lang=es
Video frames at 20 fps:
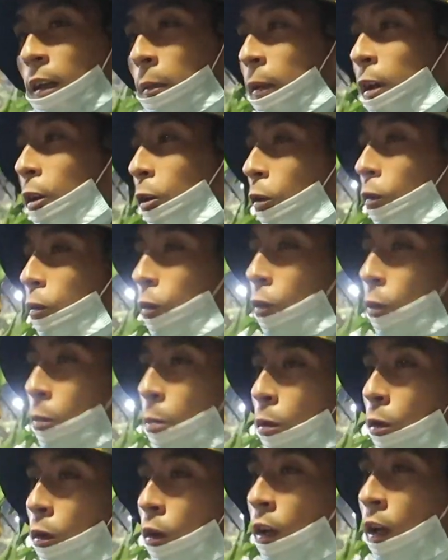el
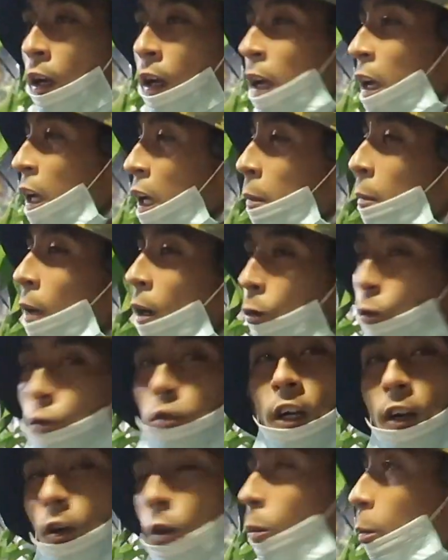microfútbol y me
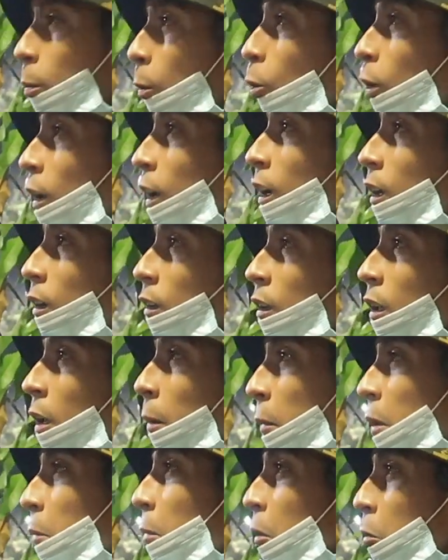gusta componer,
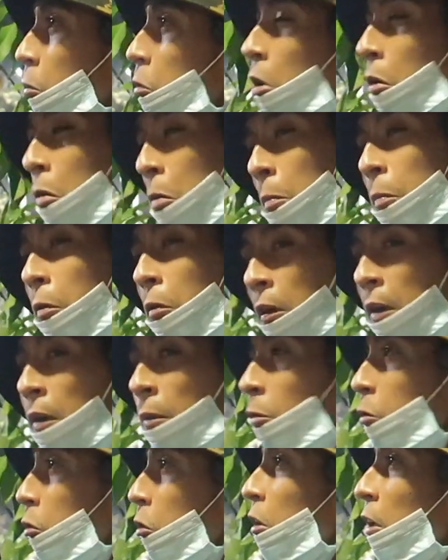también me gusta componer
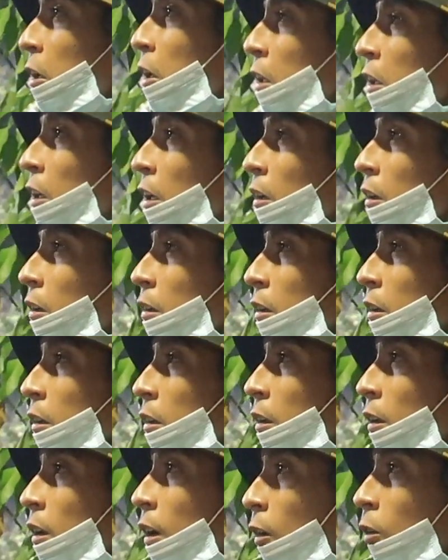musiquita,
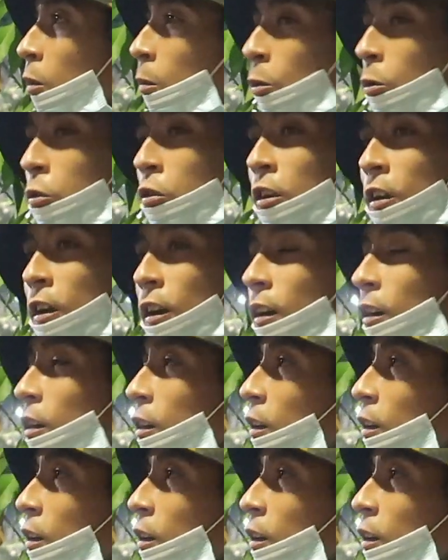hago música.